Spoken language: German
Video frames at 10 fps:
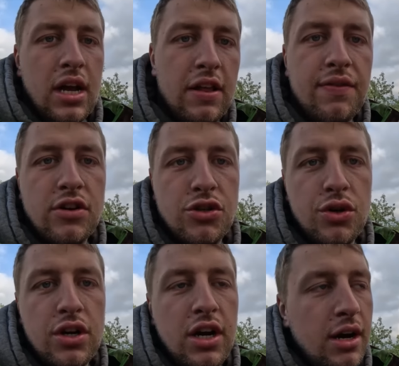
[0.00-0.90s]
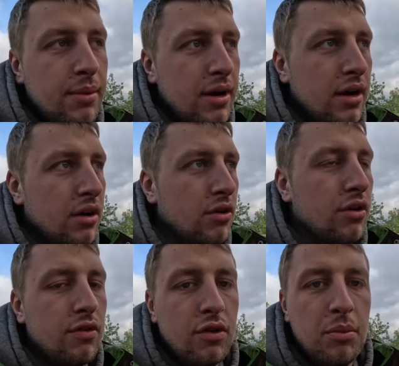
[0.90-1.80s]
Ist zwar schöner, aber
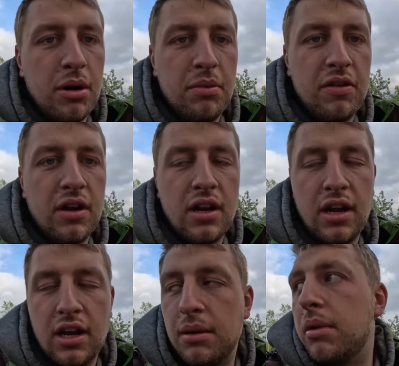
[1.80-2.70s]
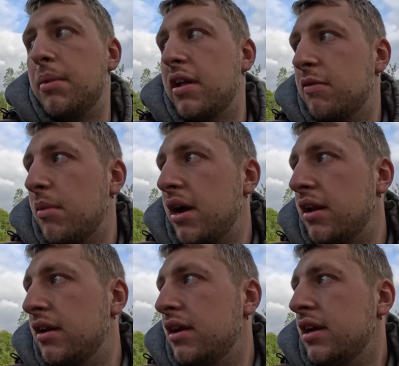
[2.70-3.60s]
Gott, für meinen bisschen kleinen Kram nehme ich jetzt
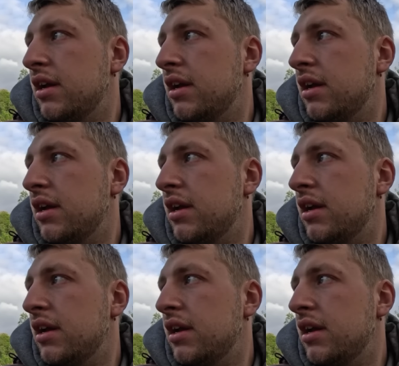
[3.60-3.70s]
meine.